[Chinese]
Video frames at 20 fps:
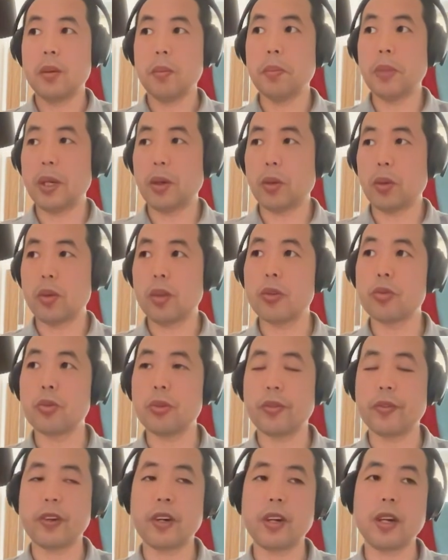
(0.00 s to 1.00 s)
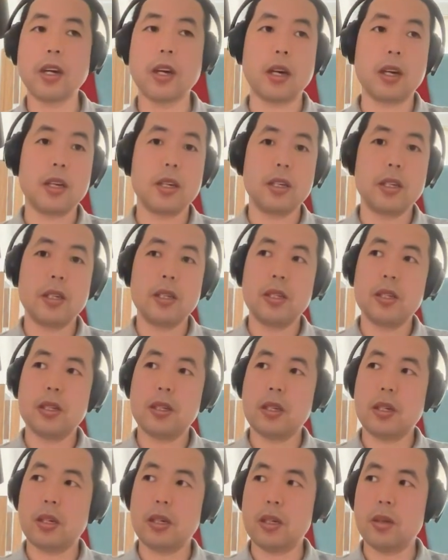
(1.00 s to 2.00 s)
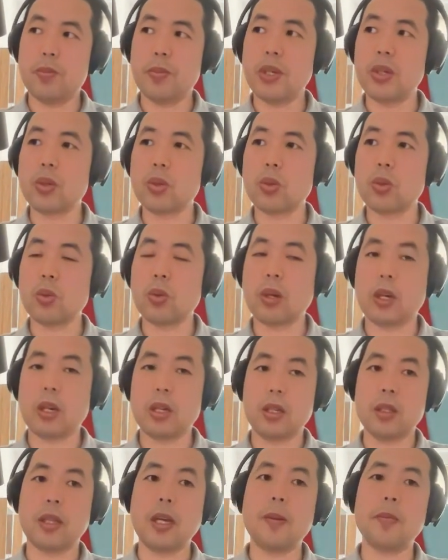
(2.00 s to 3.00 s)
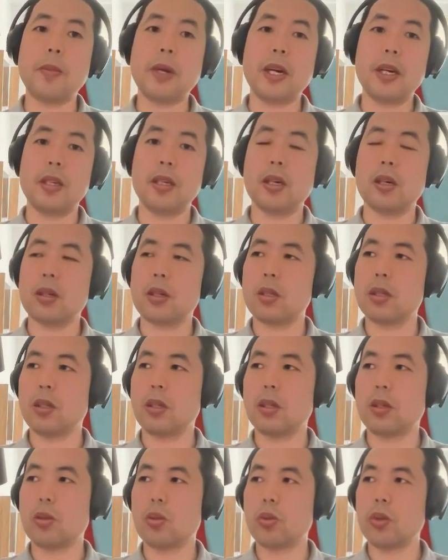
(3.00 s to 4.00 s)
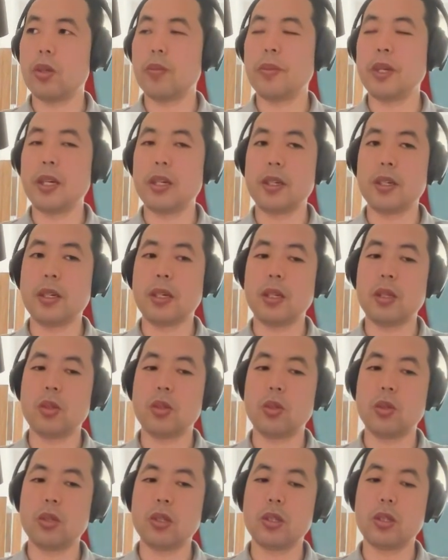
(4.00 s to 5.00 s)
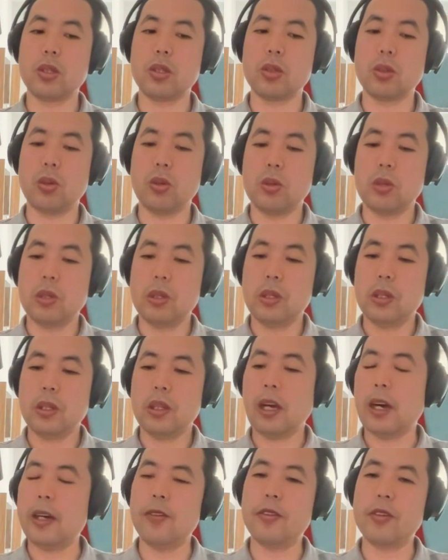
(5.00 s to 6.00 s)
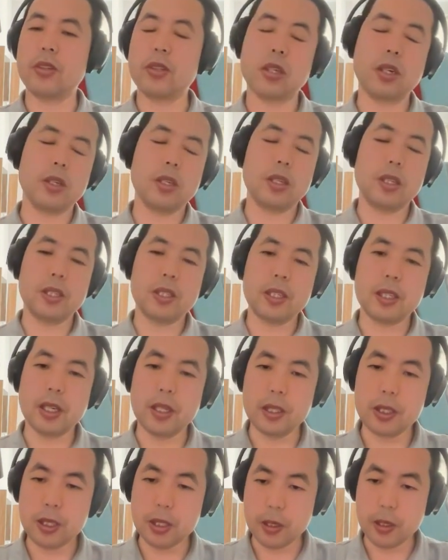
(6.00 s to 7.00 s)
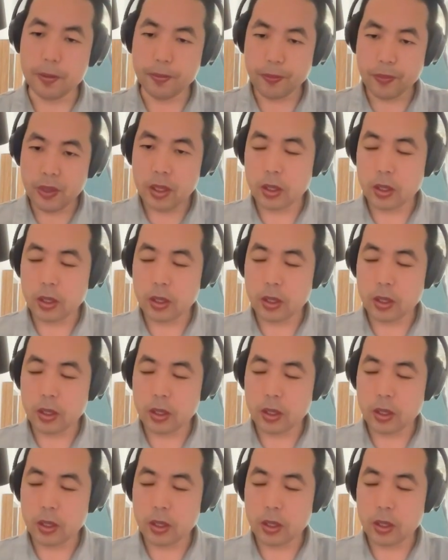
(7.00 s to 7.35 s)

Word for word: 美国的飓风啊，嗯，冰冻啊，那丹麦也可能会面临很多的这种台风这样的一些天气，